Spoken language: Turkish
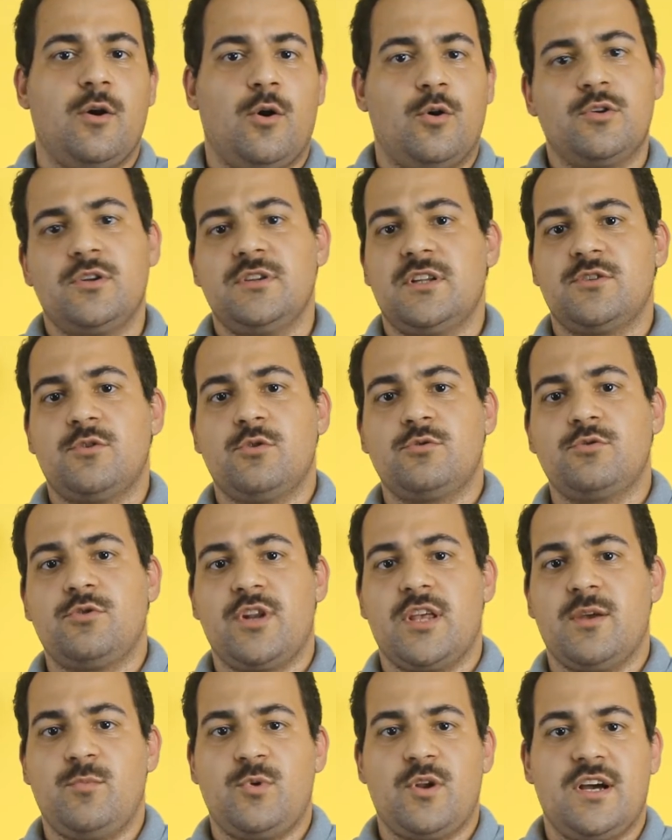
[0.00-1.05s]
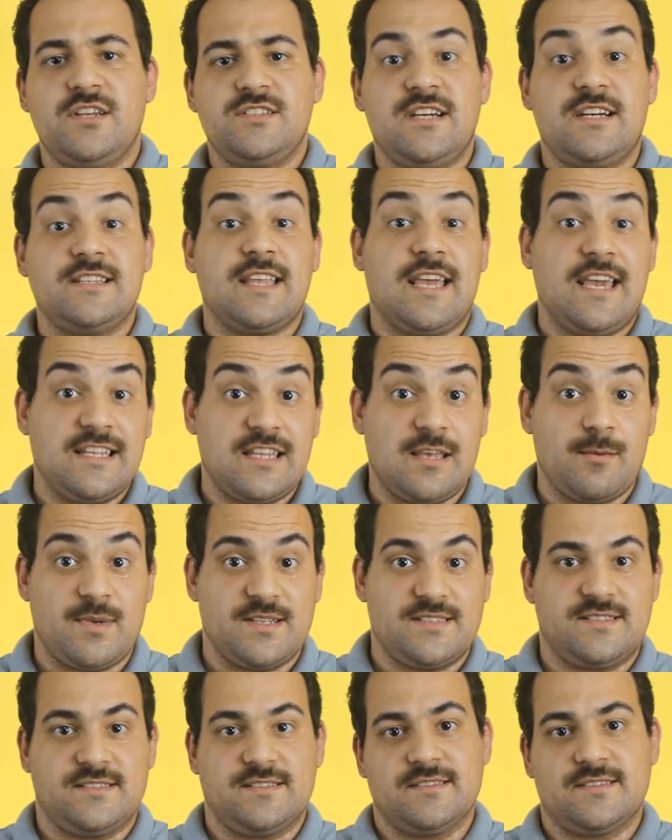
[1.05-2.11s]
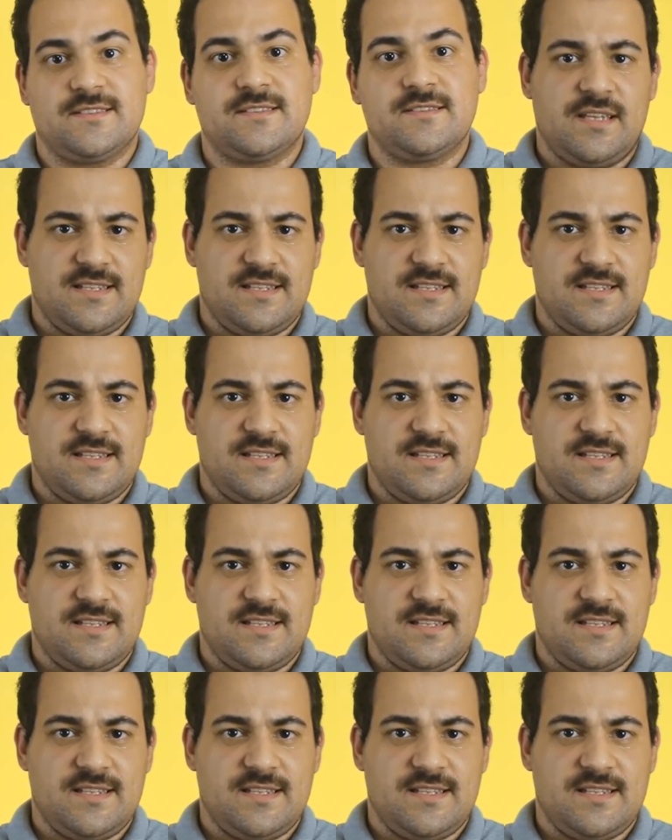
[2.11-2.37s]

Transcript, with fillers: onunla doktoraya müracaat edemezsiniz.